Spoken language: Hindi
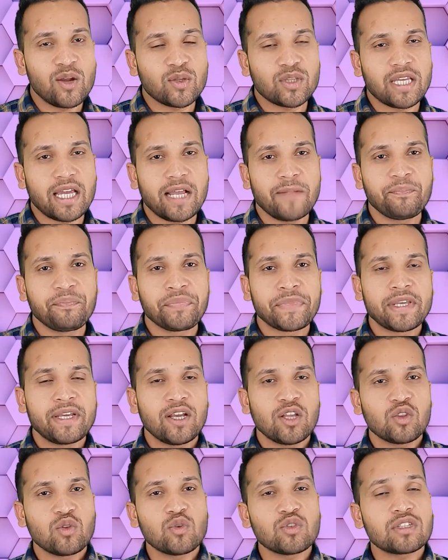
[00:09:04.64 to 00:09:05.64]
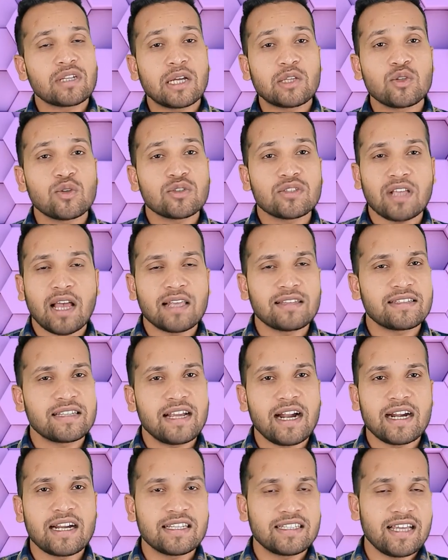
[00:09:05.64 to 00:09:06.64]
होता है तो उसका तो सात से
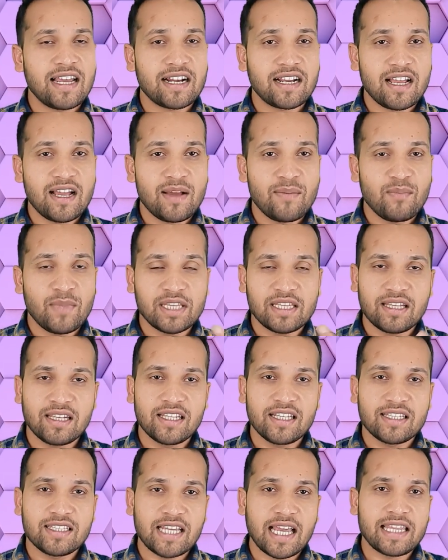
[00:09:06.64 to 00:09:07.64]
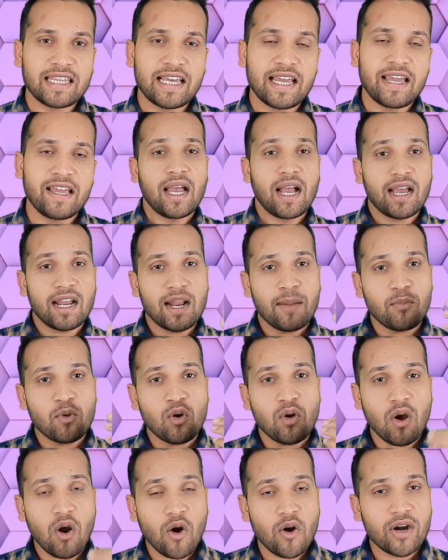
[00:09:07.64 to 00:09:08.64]
आठ हज़ार का मंथली जाता है अगर
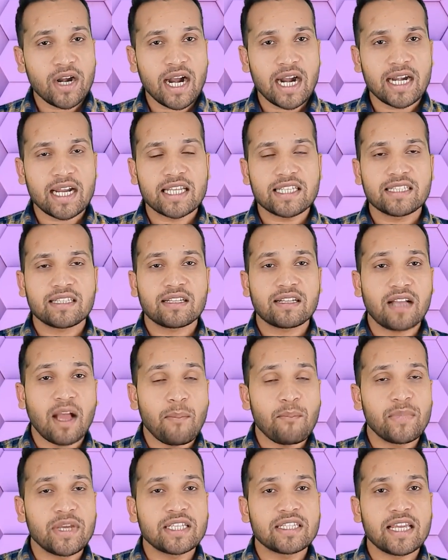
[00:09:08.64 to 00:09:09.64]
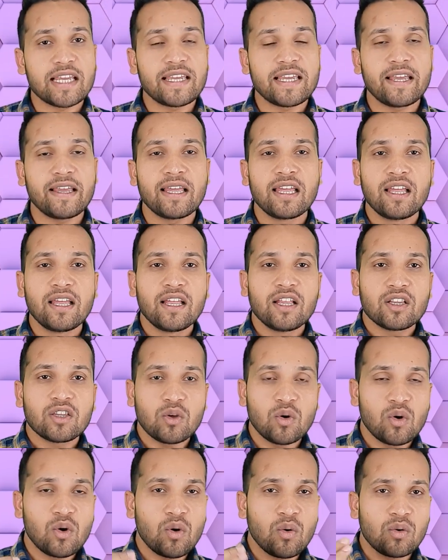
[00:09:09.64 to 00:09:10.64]
आपको और डाटा कम भी चाहिए
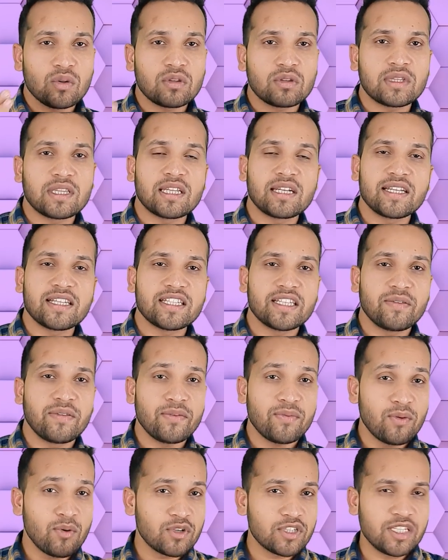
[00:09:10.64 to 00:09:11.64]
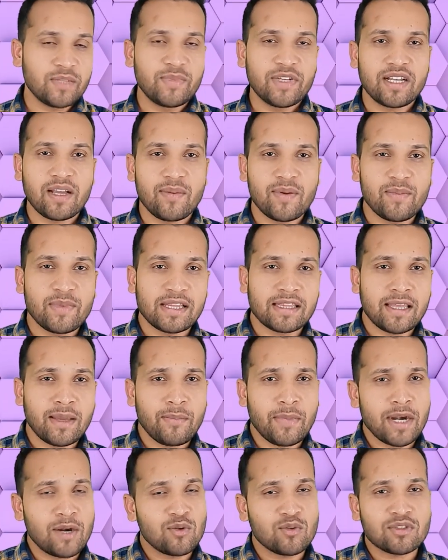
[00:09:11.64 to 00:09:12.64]
तो थ्री जी बी फोर जी बी का भी मिलता है
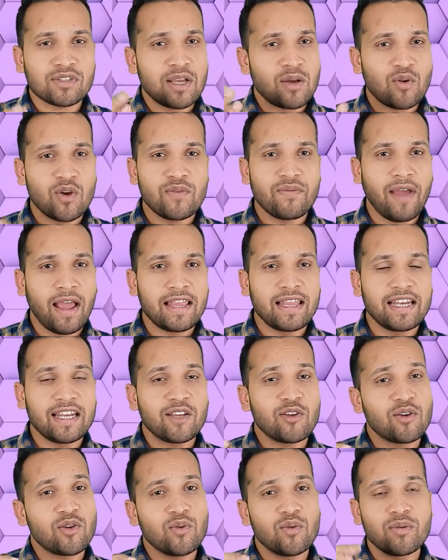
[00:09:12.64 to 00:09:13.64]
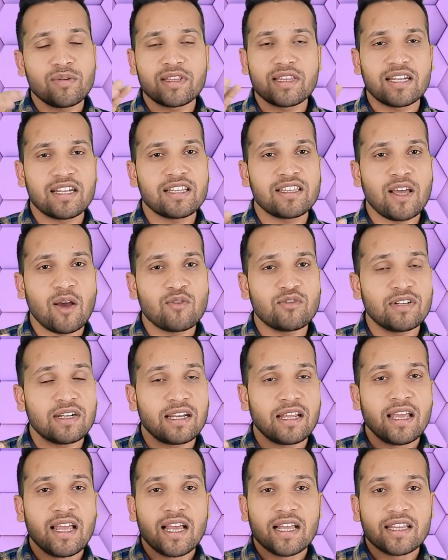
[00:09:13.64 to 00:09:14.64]
बट उसका कोई फायदा नहीं क्योंकि वो भी थ्री थाउजेंड